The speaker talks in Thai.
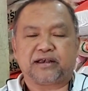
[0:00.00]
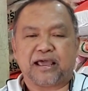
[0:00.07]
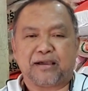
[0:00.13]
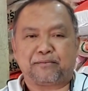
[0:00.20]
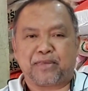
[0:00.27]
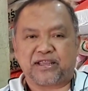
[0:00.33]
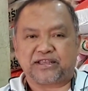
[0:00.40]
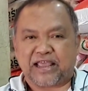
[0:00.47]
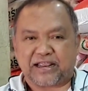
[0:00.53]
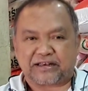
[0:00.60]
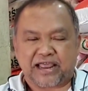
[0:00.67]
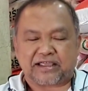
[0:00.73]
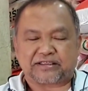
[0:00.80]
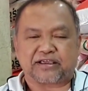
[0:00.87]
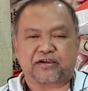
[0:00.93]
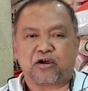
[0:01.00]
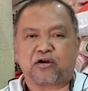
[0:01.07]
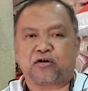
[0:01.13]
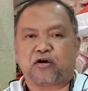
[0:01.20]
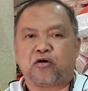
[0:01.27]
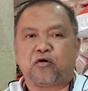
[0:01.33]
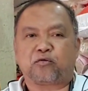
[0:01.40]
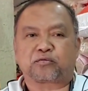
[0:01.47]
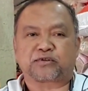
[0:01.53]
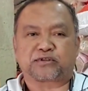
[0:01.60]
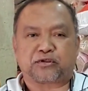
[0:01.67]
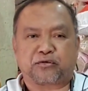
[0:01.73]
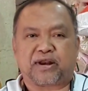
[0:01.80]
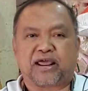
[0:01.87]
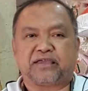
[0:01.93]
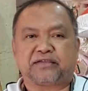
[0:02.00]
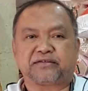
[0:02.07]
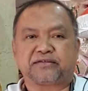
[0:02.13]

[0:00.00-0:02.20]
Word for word: นะไม่แตกต่างจากกอขอหกเท่าไหร่